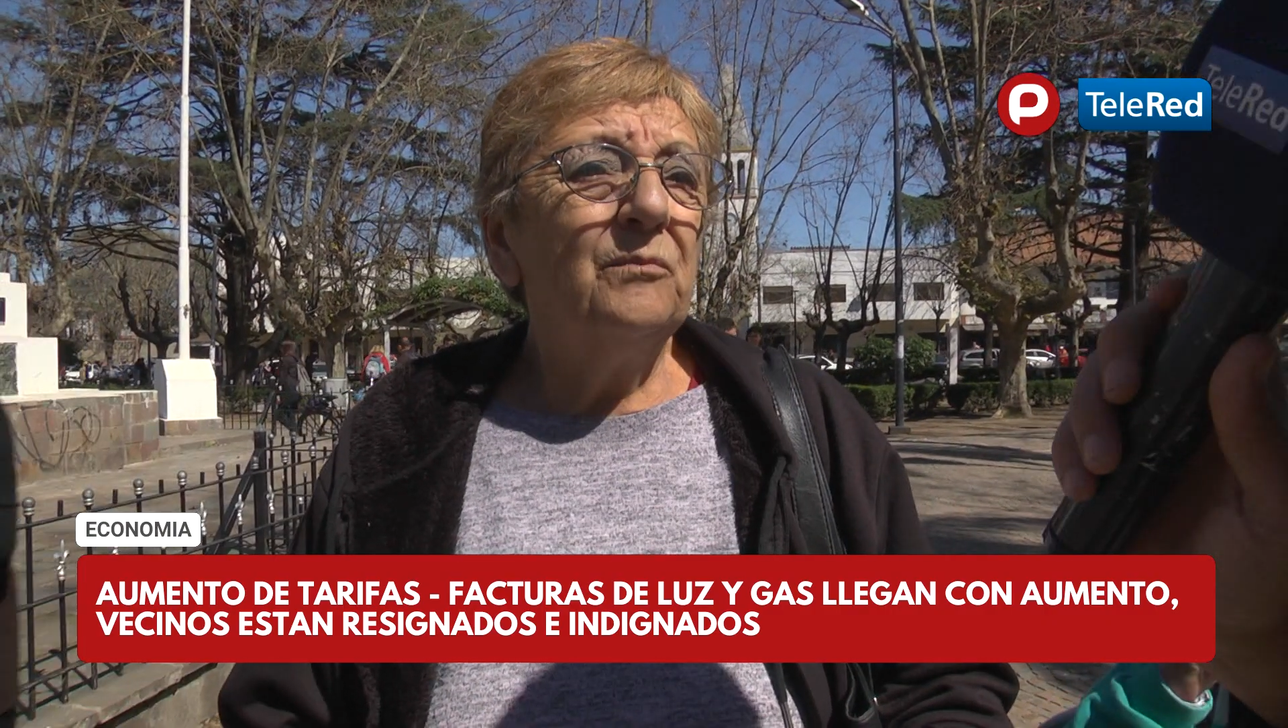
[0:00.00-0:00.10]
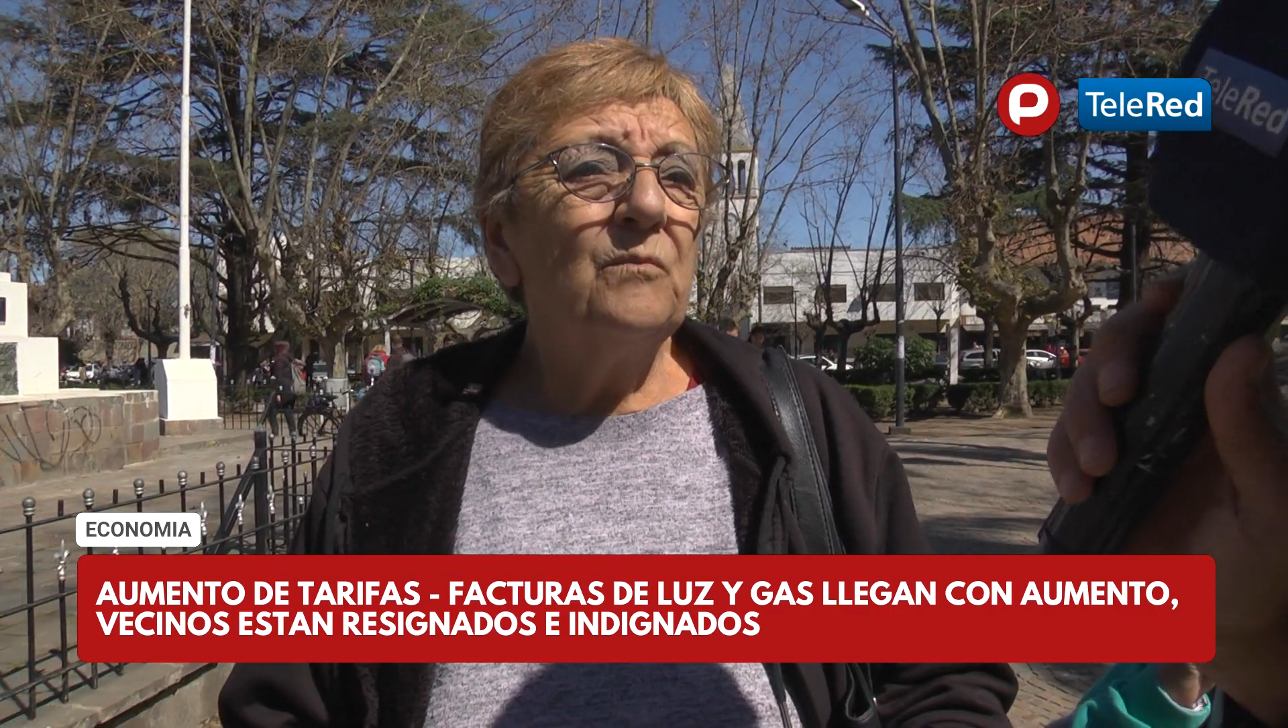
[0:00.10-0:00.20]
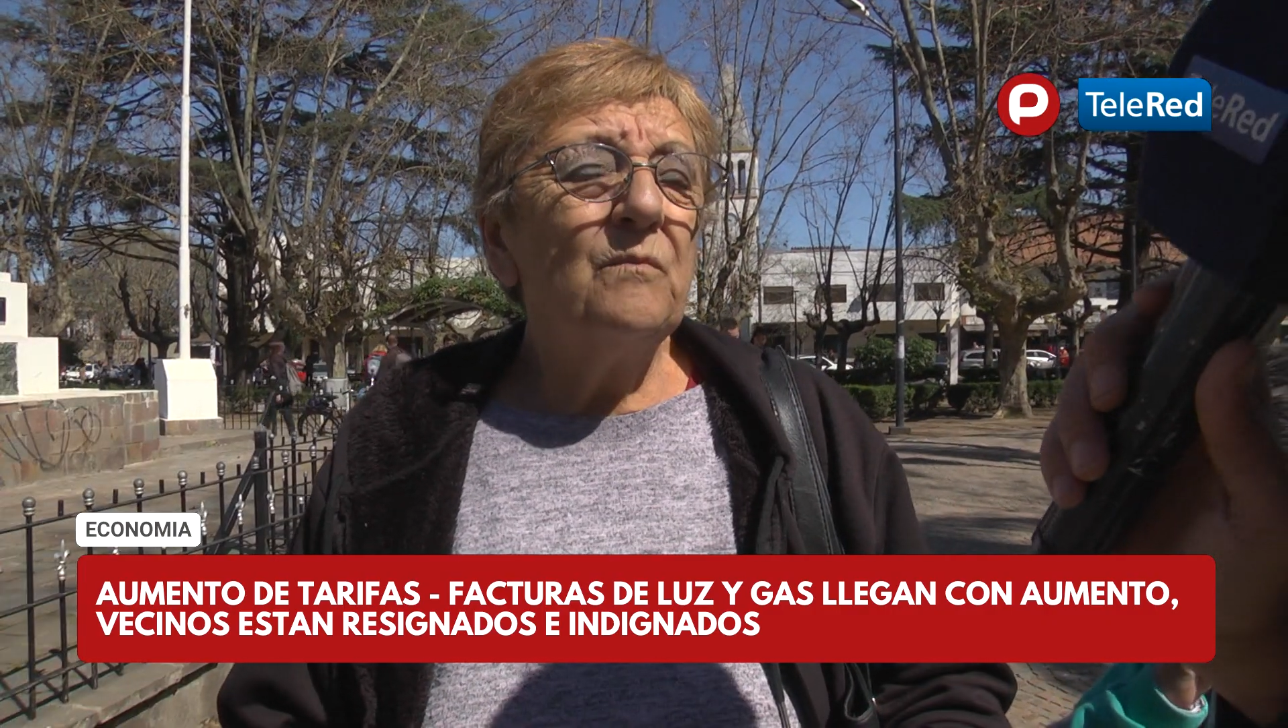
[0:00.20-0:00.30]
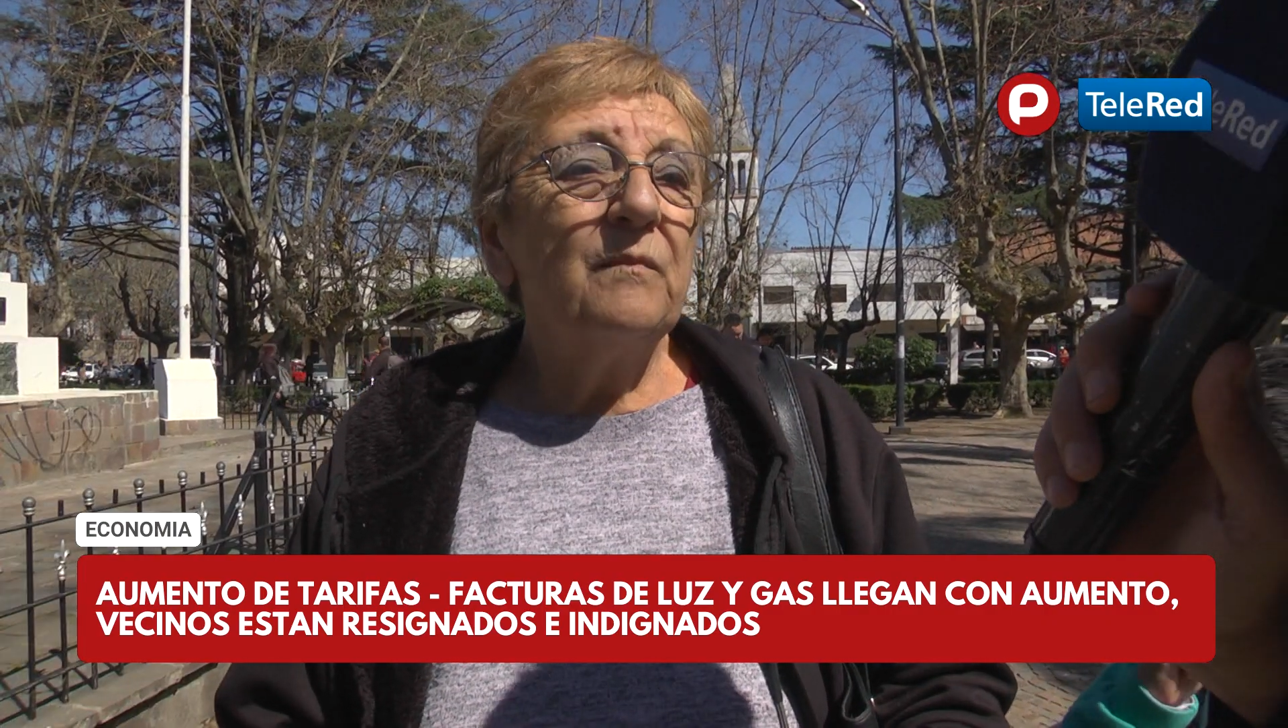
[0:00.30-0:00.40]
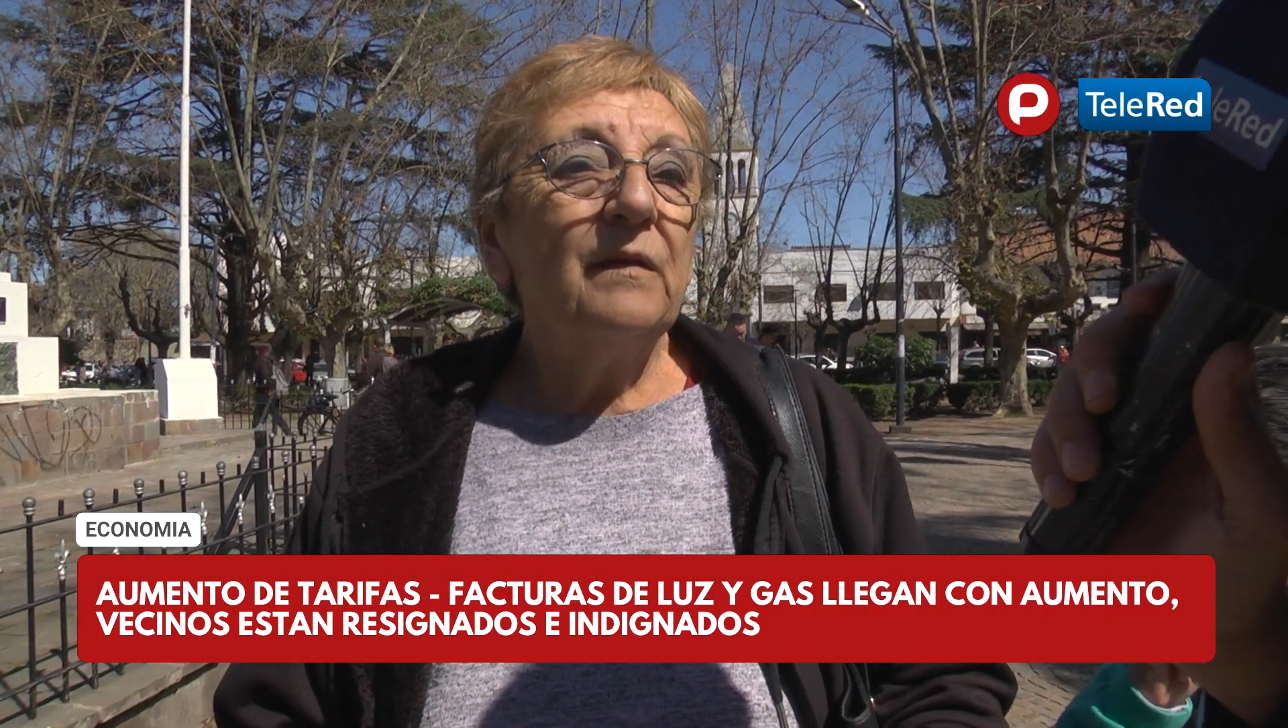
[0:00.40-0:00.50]
a
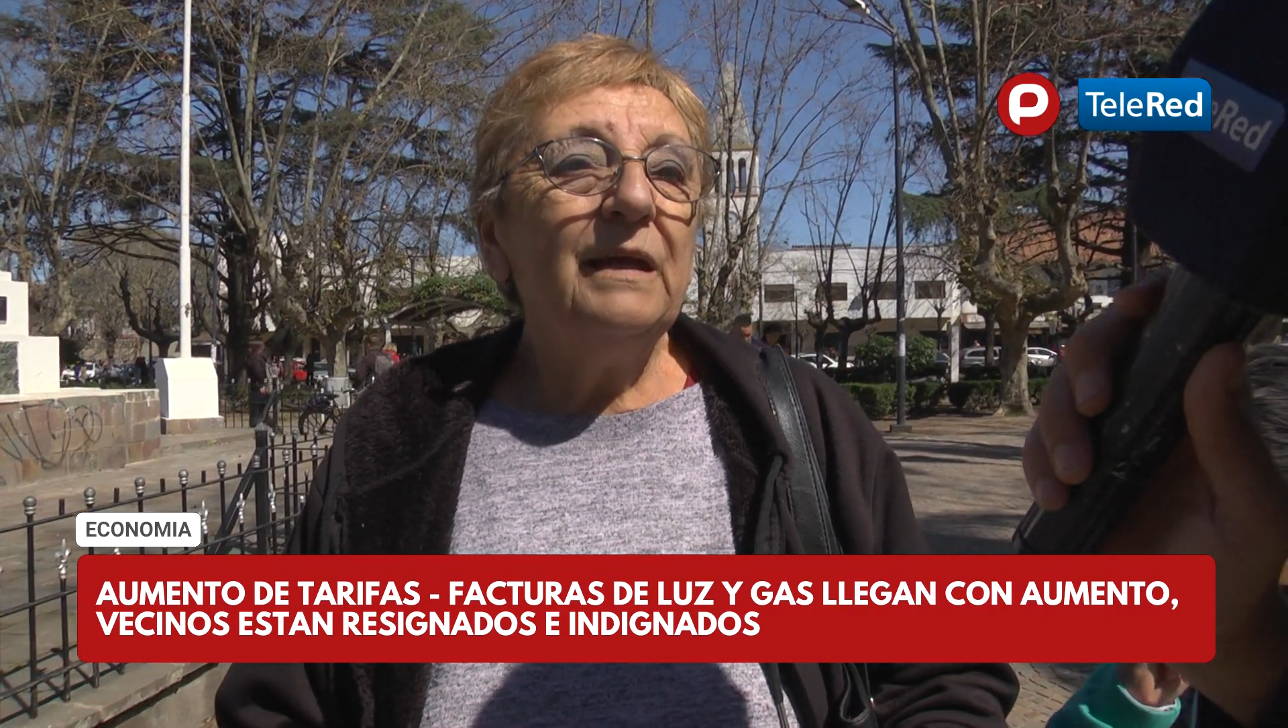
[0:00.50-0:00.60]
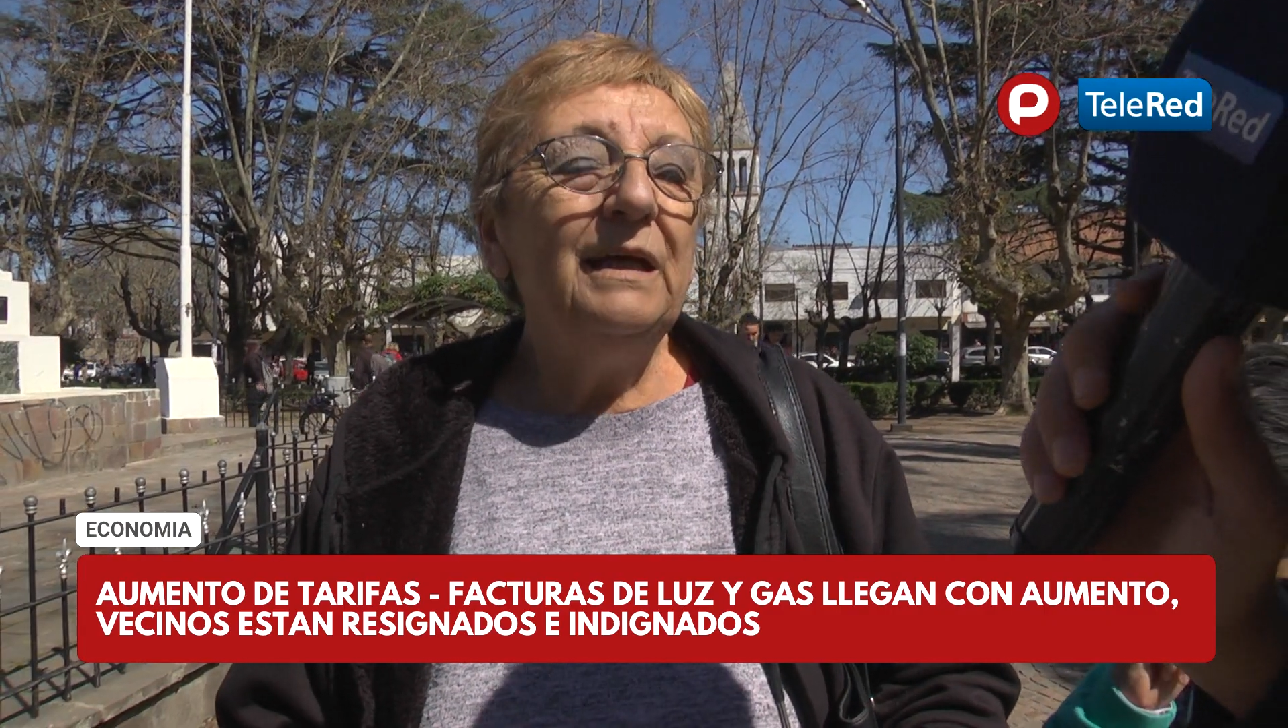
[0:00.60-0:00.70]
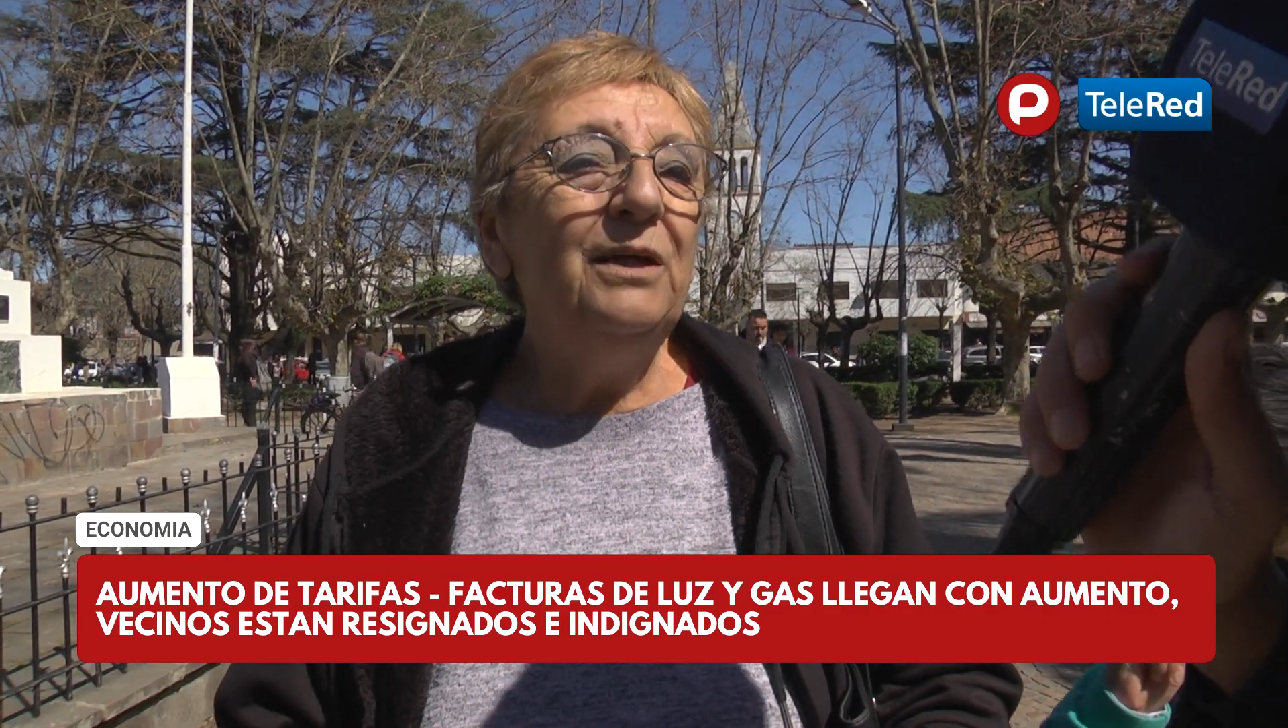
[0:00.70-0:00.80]
poner entonces,